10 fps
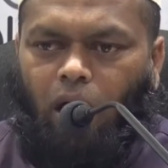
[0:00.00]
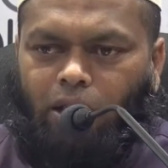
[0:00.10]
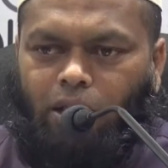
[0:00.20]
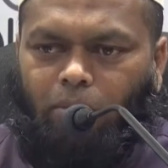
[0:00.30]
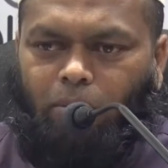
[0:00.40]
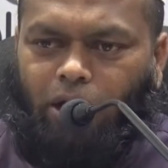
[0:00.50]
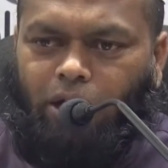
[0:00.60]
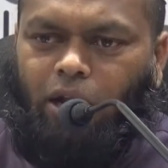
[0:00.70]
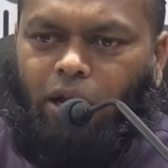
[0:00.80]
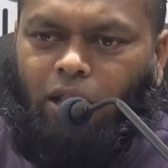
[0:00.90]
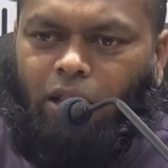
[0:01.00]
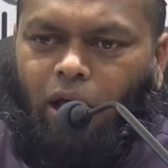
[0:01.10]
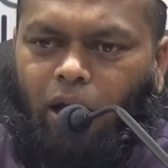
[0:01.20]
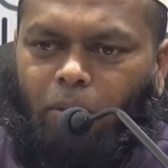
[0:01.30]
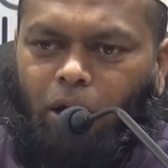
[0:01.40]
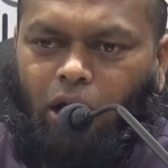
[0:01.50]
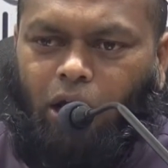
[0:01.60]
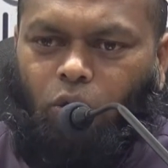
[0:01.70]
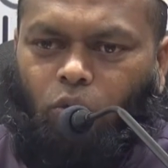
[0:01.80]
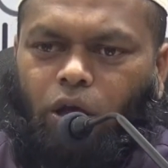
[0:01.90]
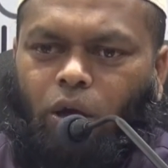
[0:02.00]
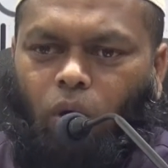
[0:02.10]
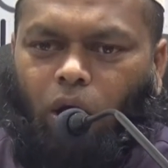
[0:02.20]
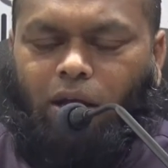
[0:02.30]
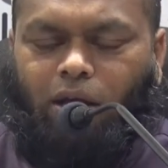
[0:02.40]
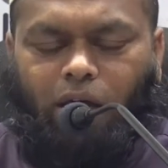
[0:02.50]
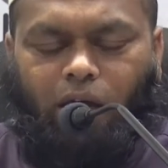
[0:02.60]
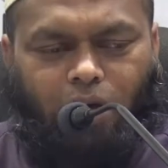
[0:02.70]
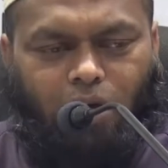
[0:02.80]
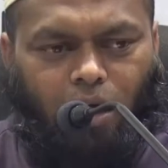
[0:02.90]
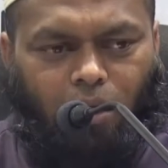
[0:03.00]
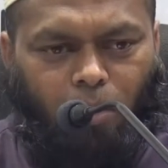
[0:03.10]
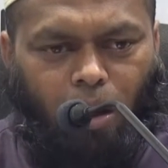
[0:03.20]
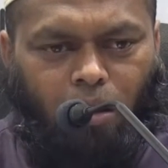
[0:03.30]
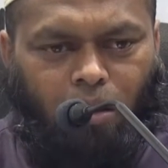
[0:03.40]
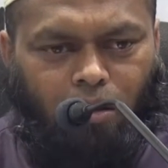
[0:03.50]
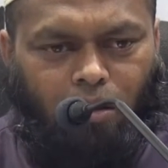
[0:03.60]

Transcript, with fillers: அந்த மனிதன் அந்த மன்னரையுடைய வாழ்க்கையை காண்பான்